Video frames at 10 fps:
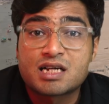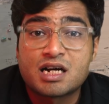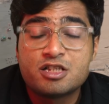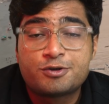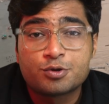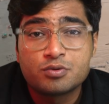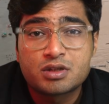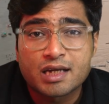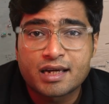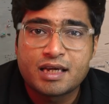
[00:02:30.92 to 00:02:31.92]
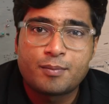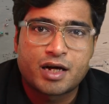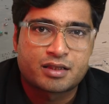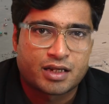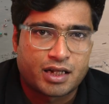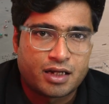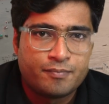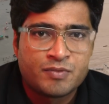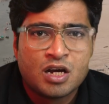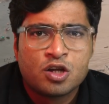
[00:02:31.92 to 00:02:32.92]
साल जून तक की बात करें
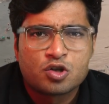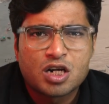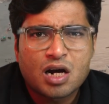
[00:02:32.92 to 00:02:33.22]
तो